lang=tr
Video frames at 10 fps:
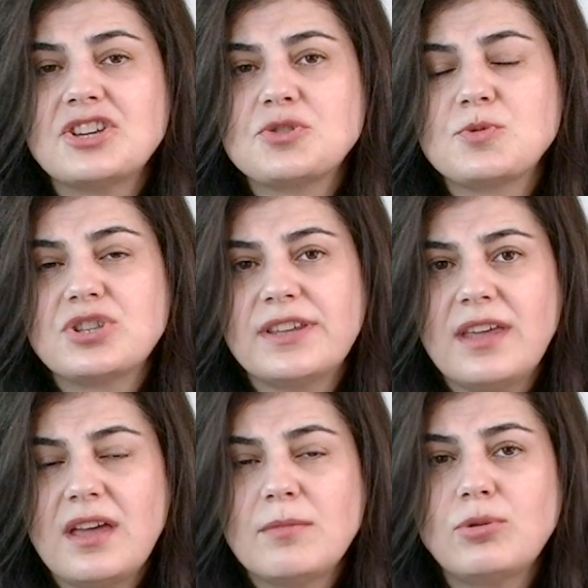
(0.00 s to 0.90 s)
geçmişteki
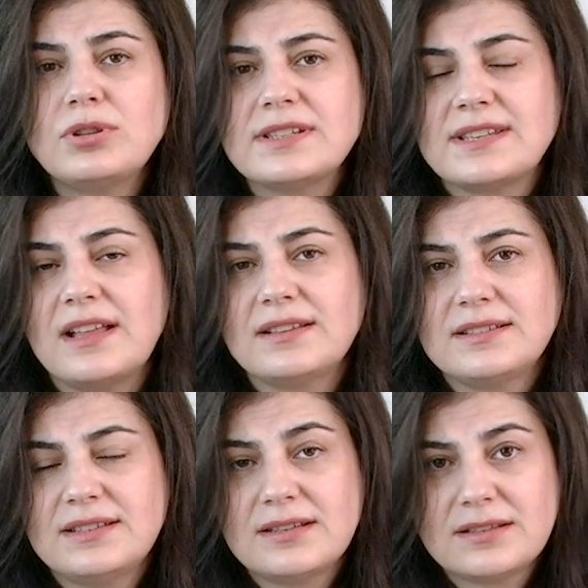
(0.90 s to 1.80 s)
Ebola
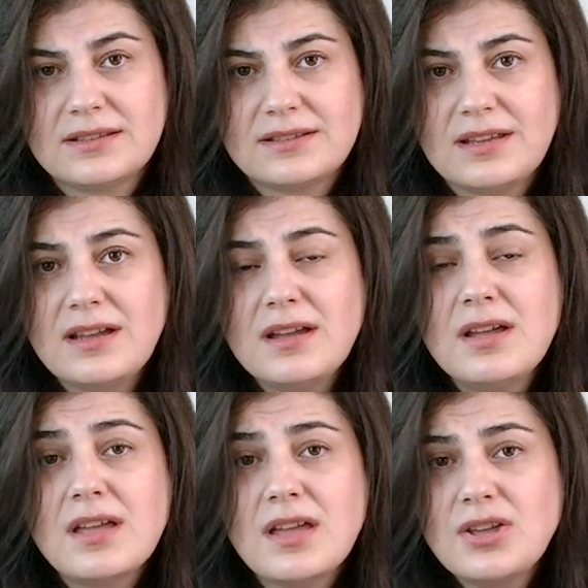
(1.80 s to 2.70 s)
salgınlarında da
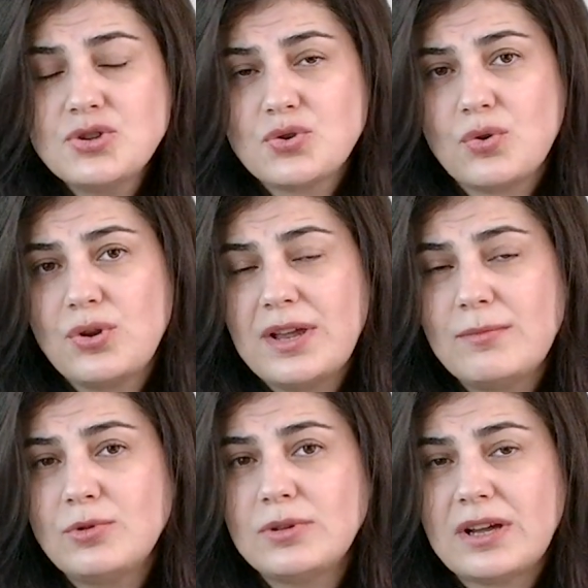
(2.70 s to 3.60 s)
en çok
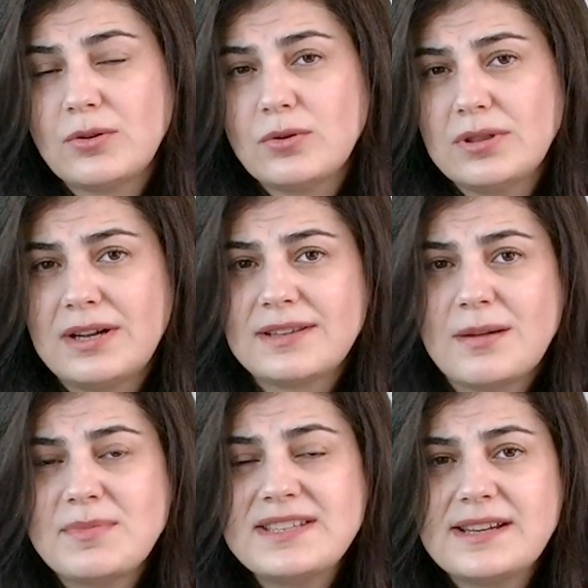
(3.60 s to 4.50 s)
önemli olan konulardan
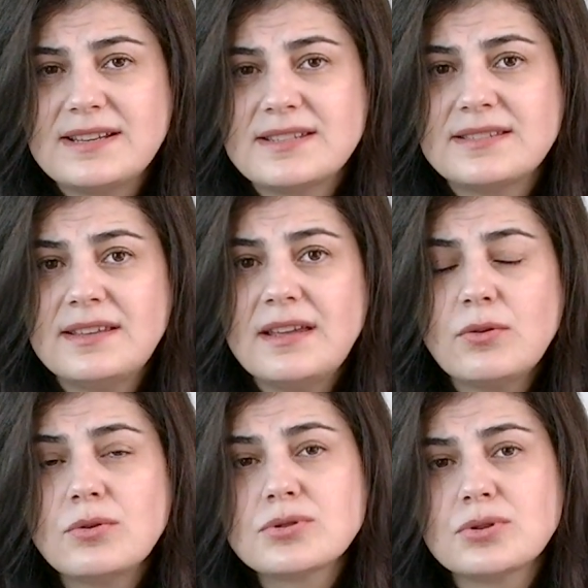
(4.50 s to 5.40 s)
bir tanesi de
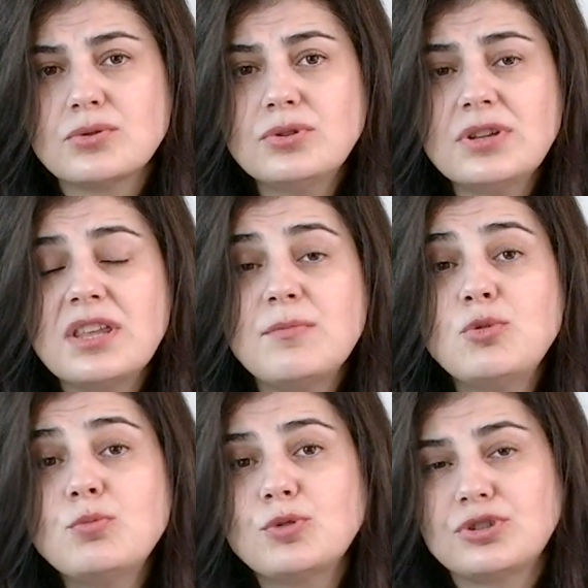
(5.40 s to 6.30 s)
ozonun
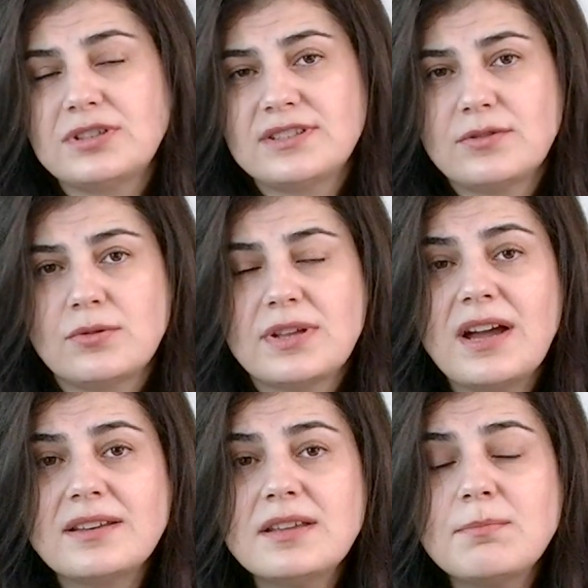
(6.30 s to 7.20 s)
immün modülatör
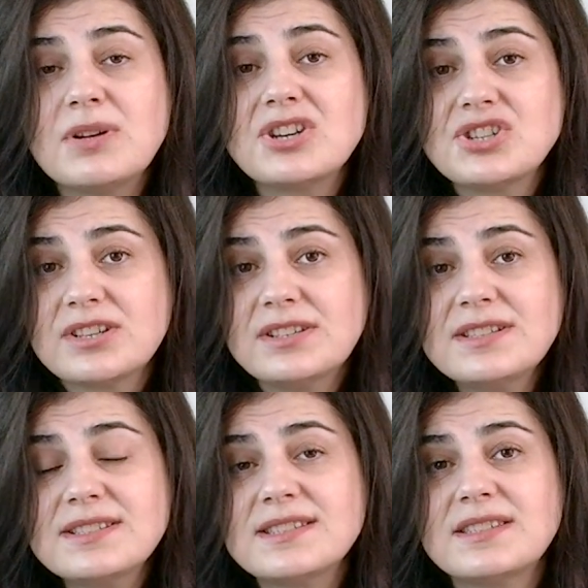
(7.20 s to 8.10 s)
yani bağışıklık
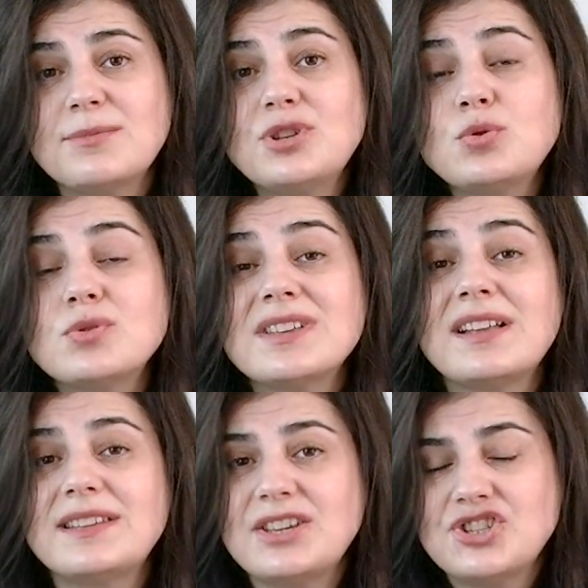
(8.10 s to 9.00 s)
sistemini
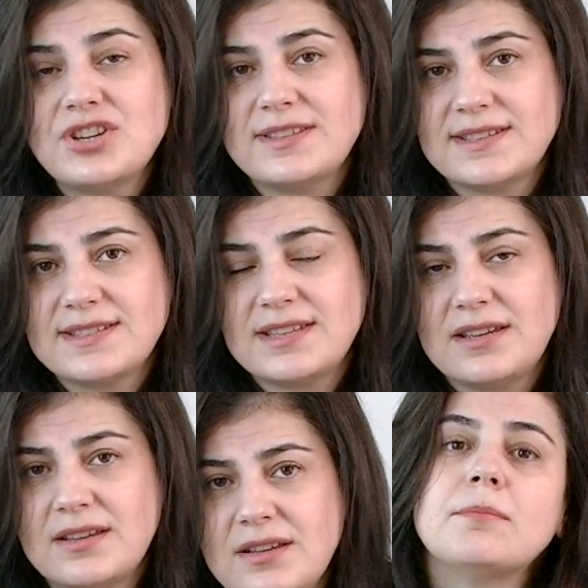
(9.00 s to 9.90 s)
düzenleyici etkisi.
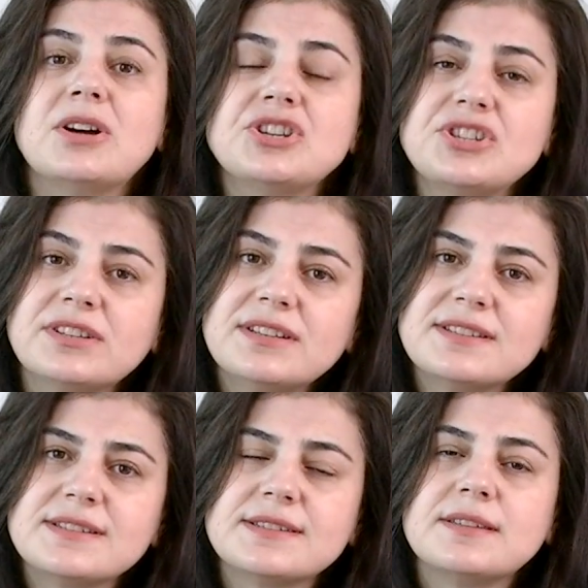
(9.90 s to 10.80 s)
Bağışıklık
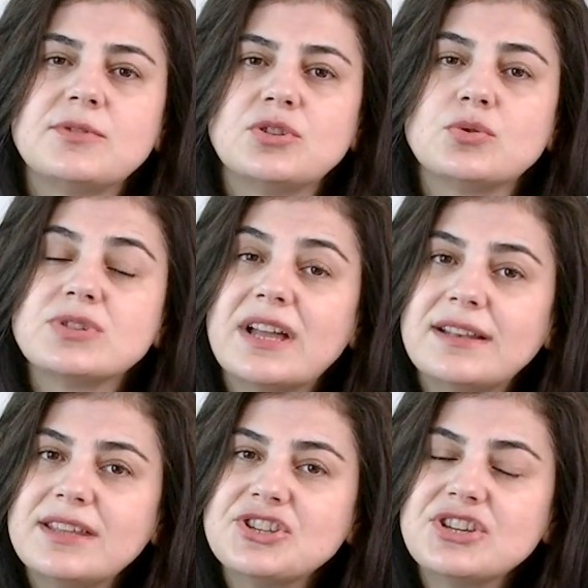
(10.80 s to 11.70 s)
sistemini
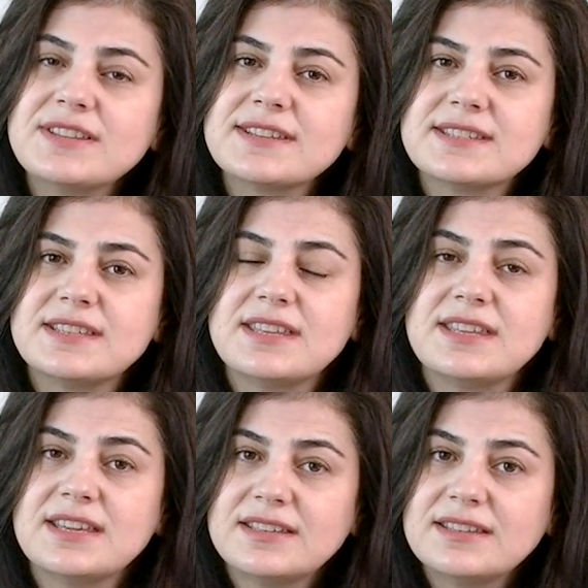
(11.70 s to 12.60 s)
düzenleyici etkisinin
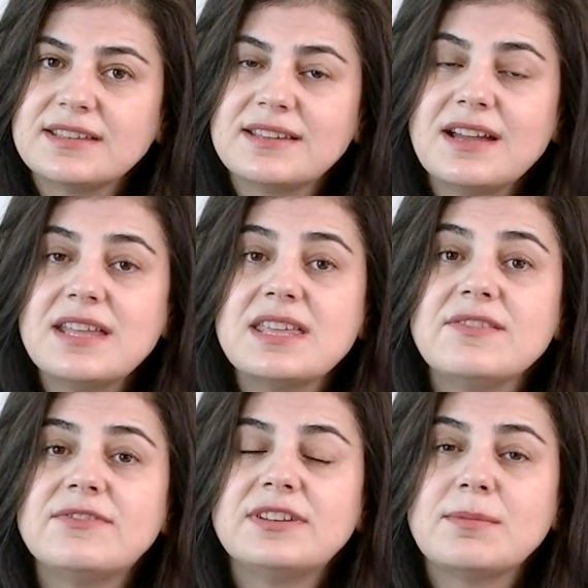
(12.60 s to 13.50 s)
yanında da
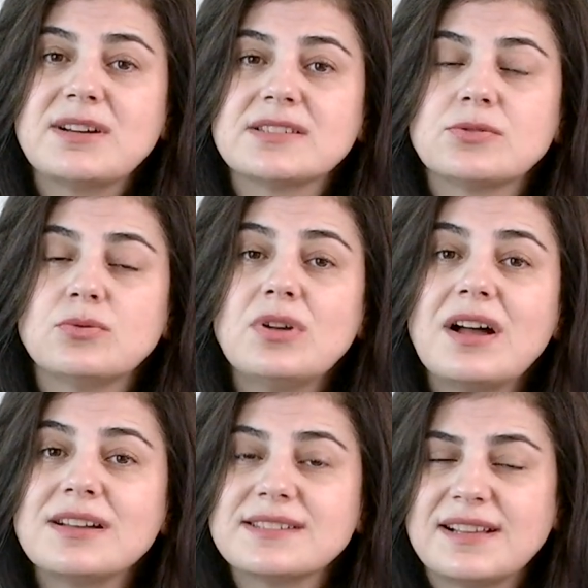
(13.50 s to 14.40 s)
inflamasyonu
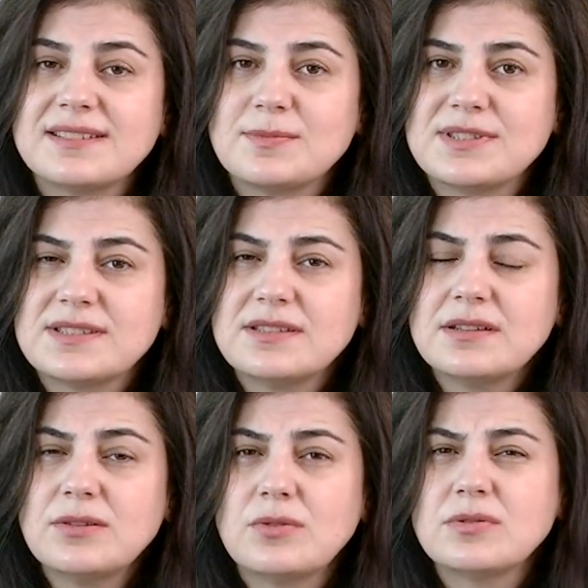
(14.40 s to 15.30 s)
azaltması
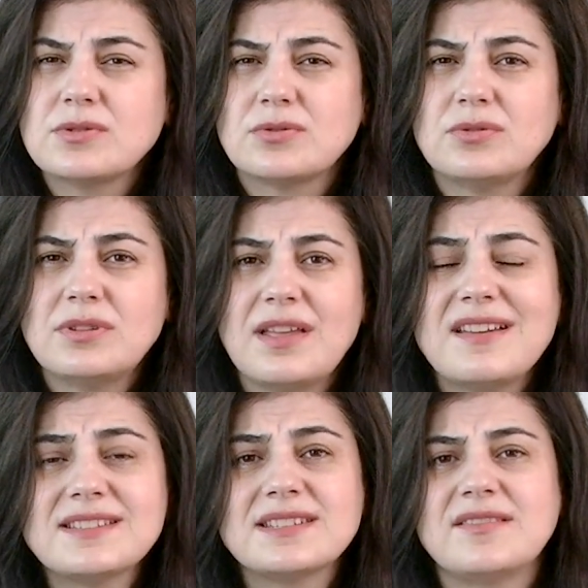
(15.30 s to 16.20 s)
ozonun en
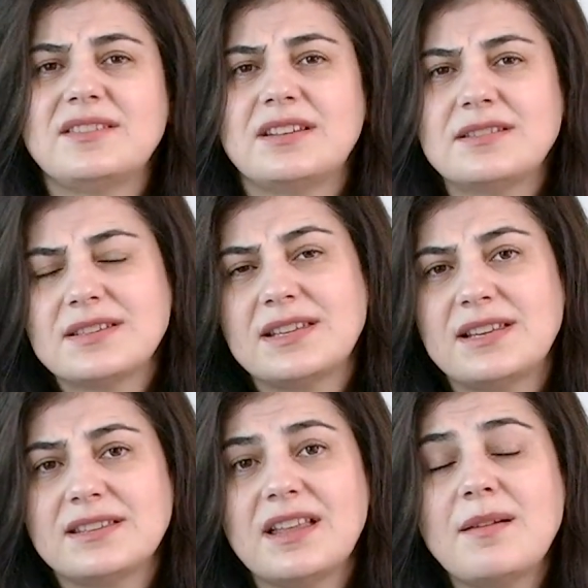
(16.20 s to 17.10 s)
sevilen
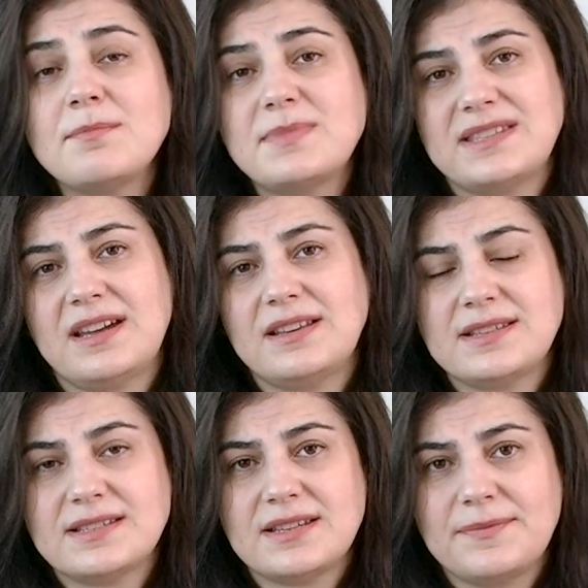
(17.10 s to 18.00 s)
etkilerinden bir
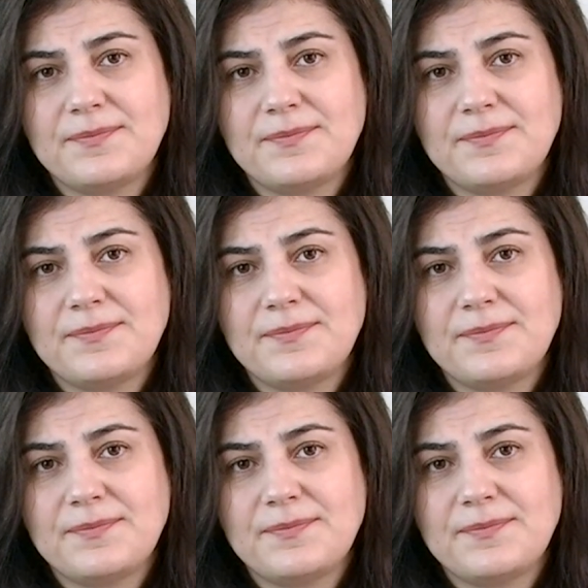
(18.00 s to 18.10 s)
tanesi.